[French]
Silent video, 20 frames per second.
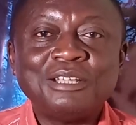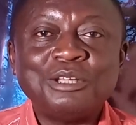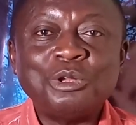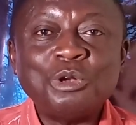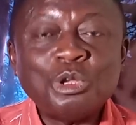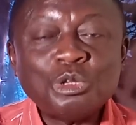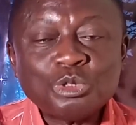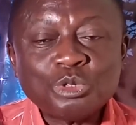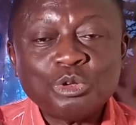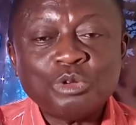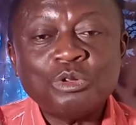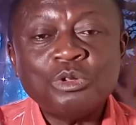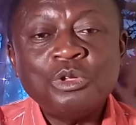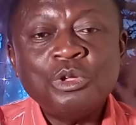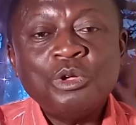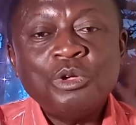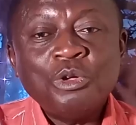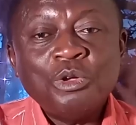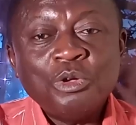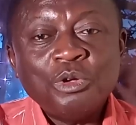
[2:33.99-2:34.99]
lorsque
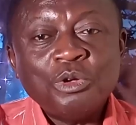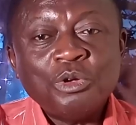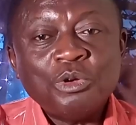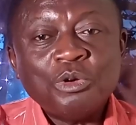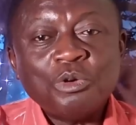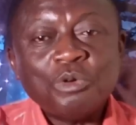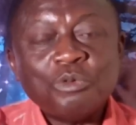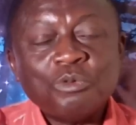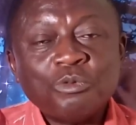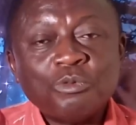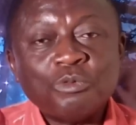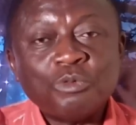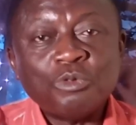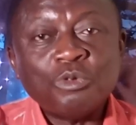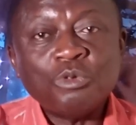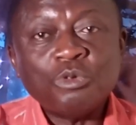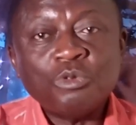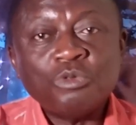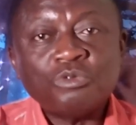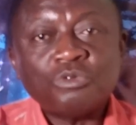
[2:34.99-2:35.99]

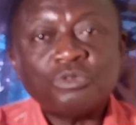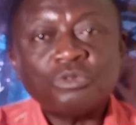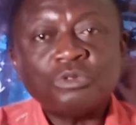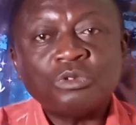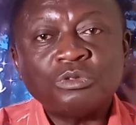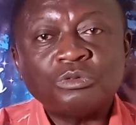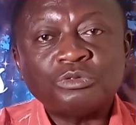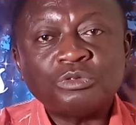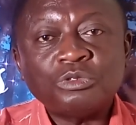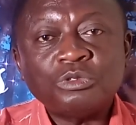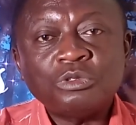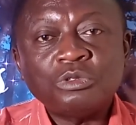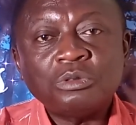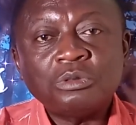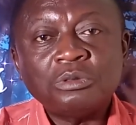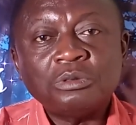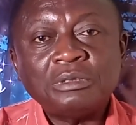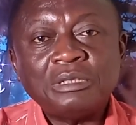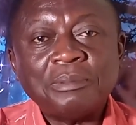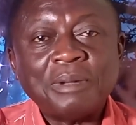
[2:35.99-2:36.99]
vous,
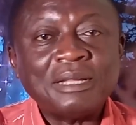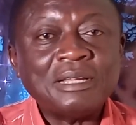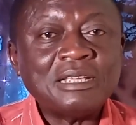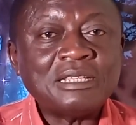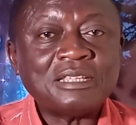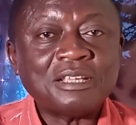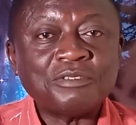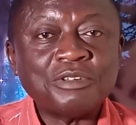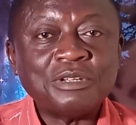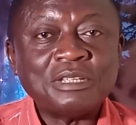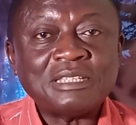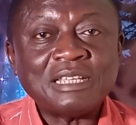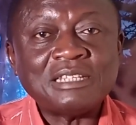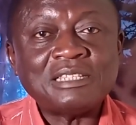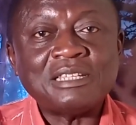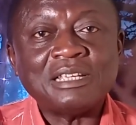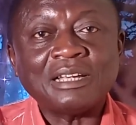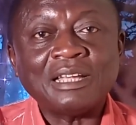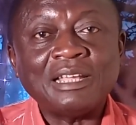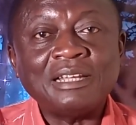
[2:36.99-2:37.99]
vous, demandez de servir de cette
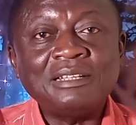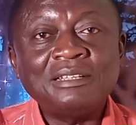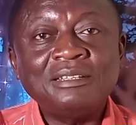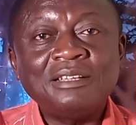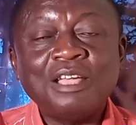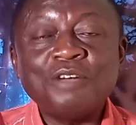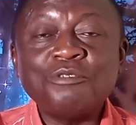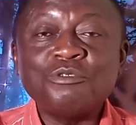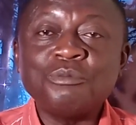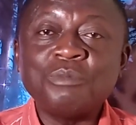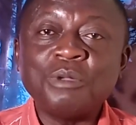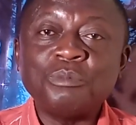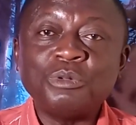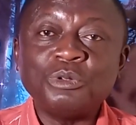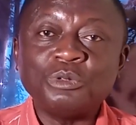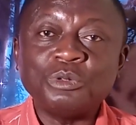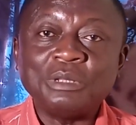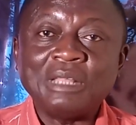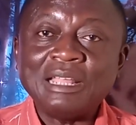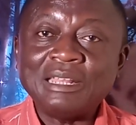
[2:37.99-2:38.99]
sirène, elle vous met
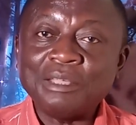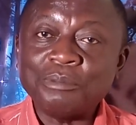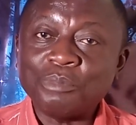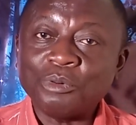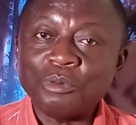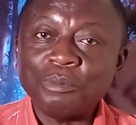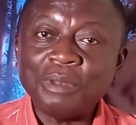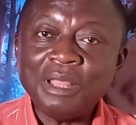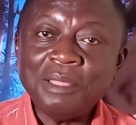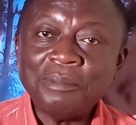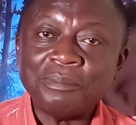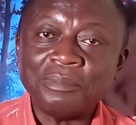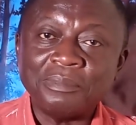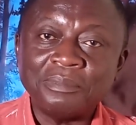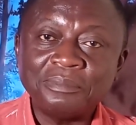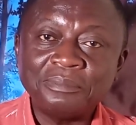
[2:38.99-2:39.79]
plutôt dans des problèmes.